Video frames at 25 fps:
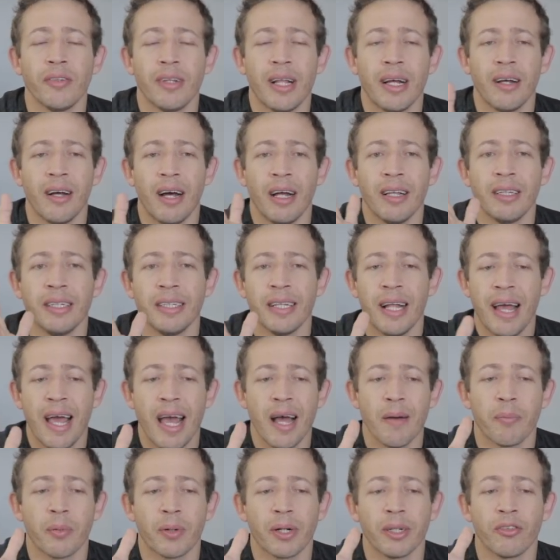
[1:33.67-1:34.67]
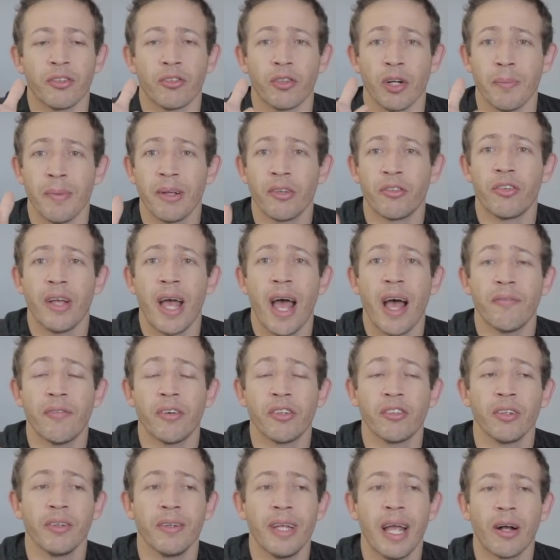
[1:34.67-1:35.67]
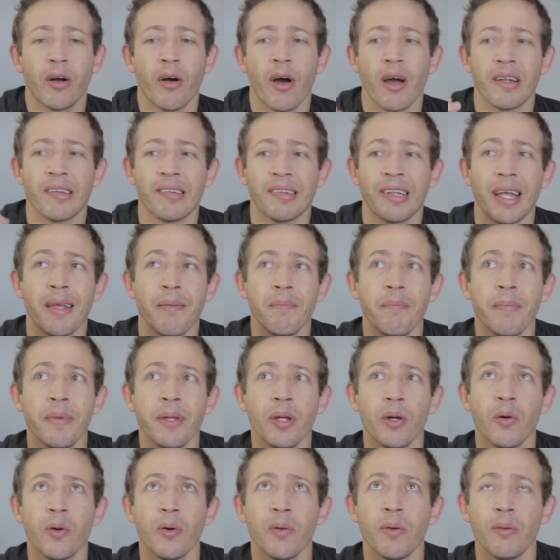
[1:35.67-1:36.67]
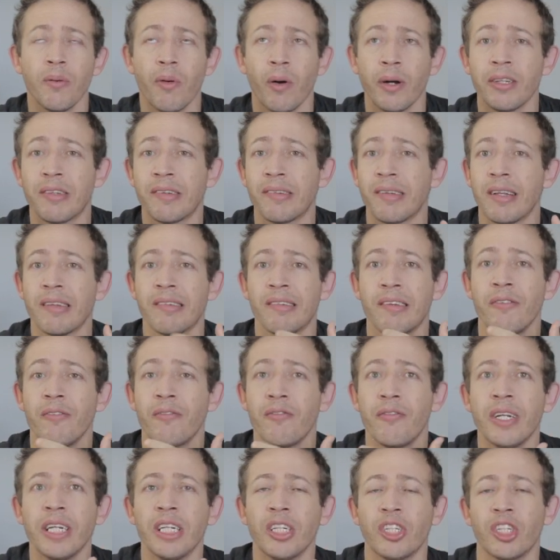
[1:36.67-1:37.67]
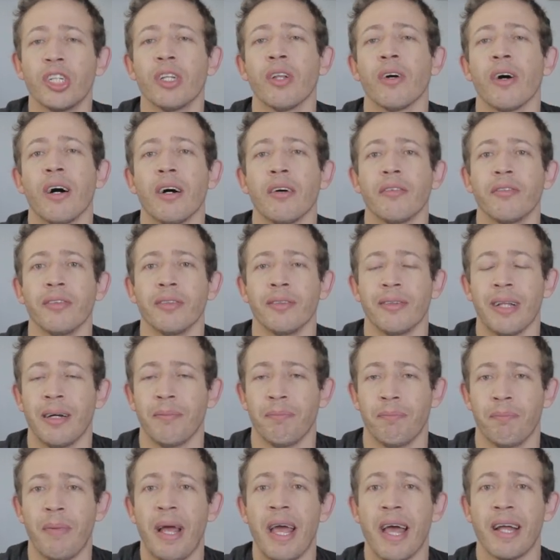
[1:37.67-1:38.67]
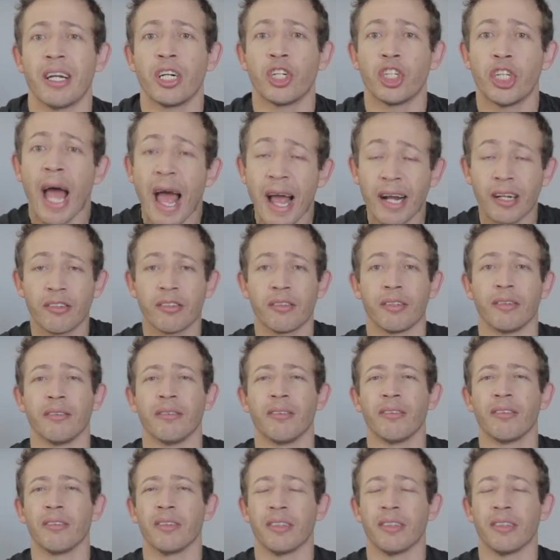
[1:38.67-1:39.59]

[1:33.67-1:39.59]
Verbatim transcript: na, ali na época de Thomas Jefferson, e agora está em 1829, na era Jackson.